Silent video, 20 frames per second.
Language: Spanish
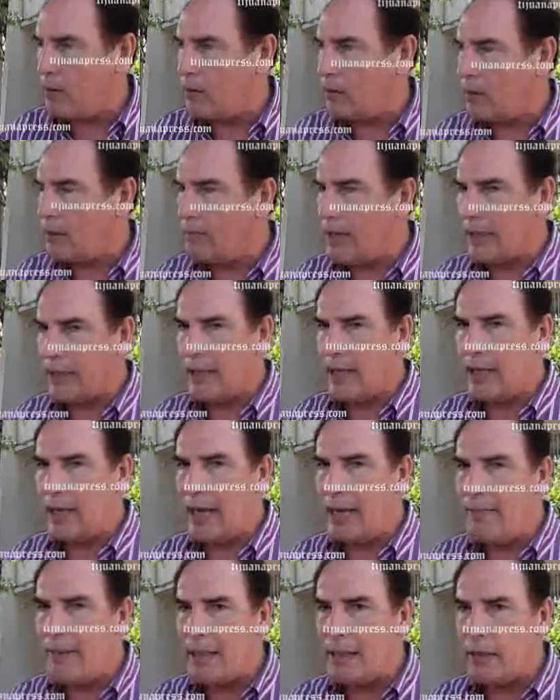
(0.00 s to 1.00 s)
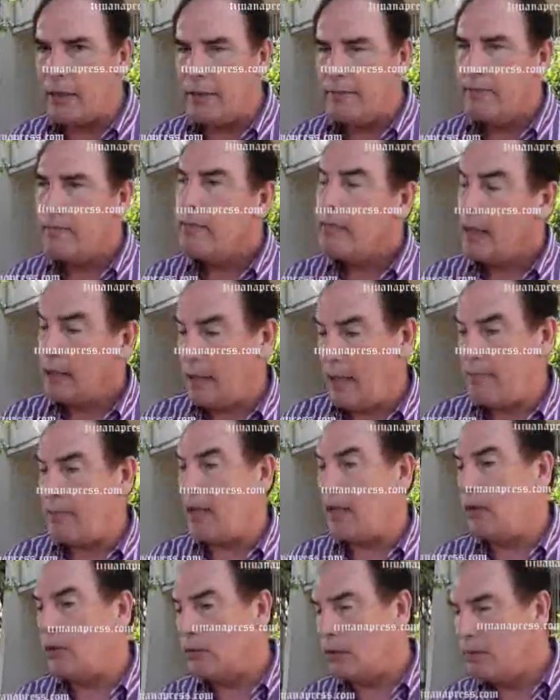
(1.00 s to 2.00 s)
con lo que marca el reglamento,
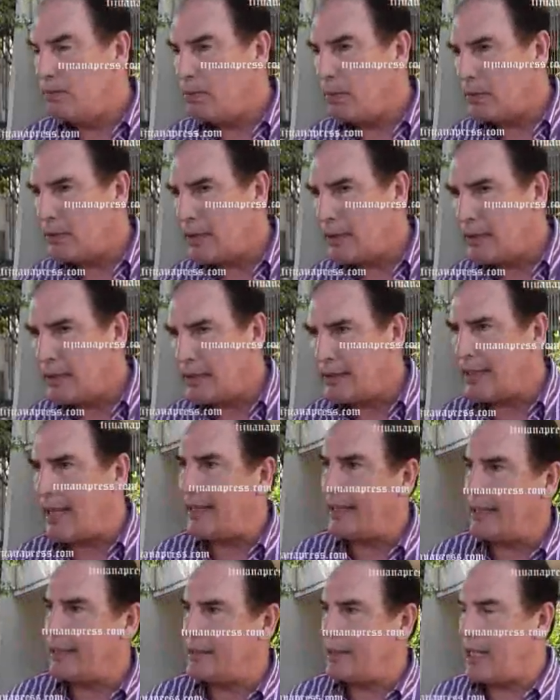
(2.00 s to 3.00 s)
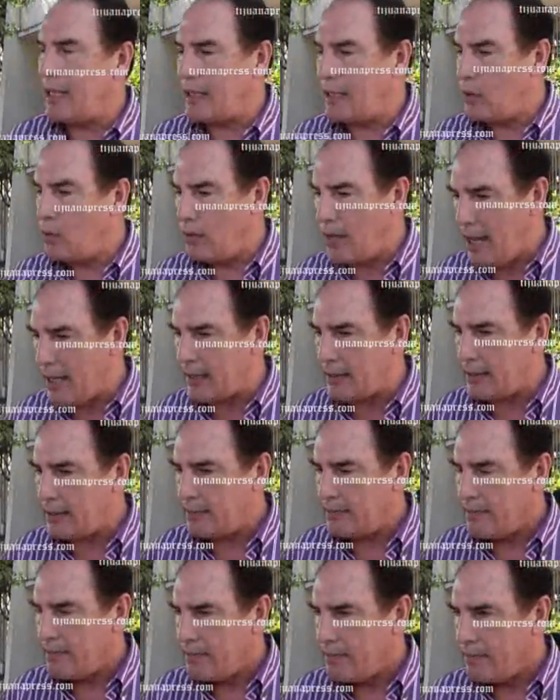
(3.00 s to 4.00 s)
también lo otro importante es el que está irregular.
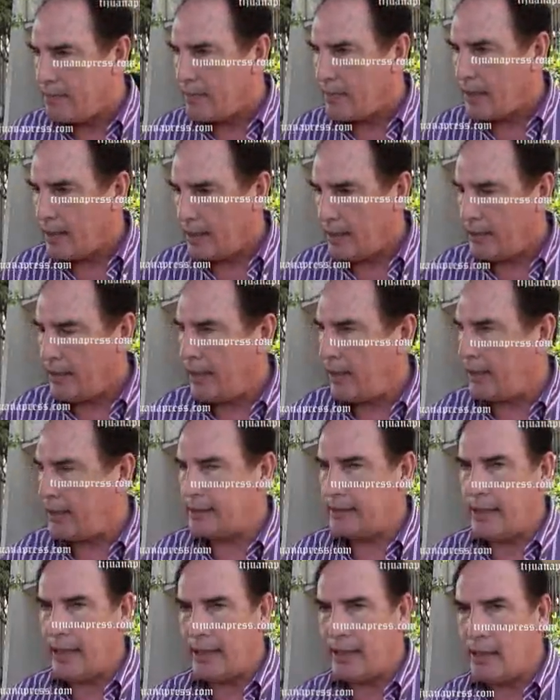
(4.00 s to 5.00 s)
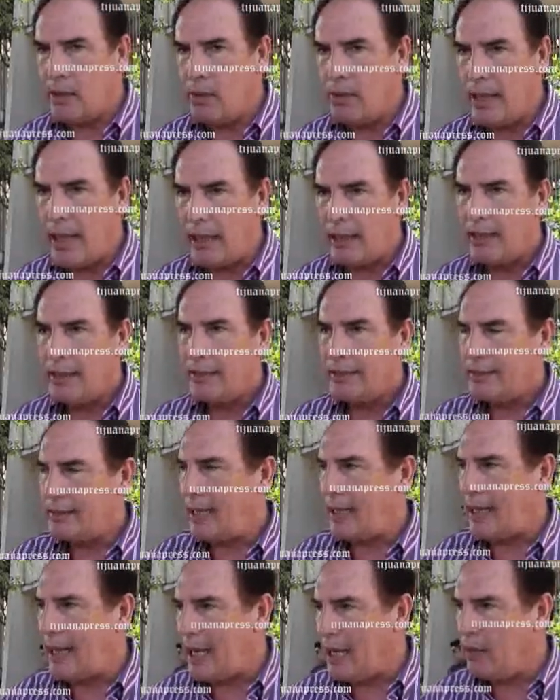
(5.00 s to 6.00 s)
El que sea irregular,
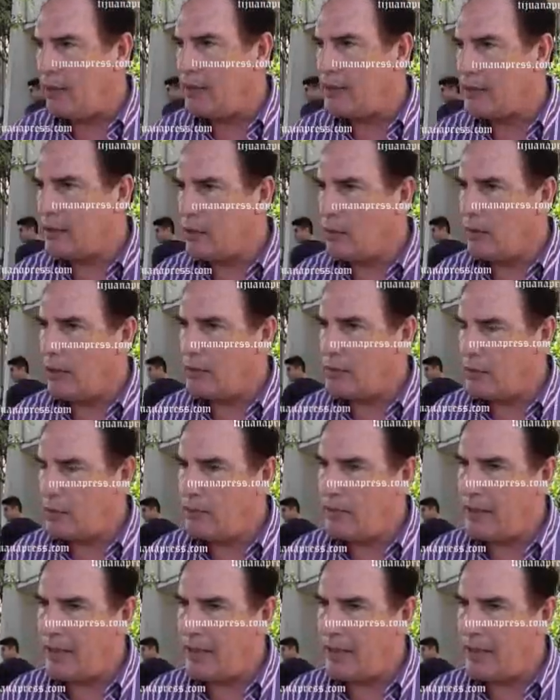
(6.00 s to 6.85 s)
sacarlo de circulación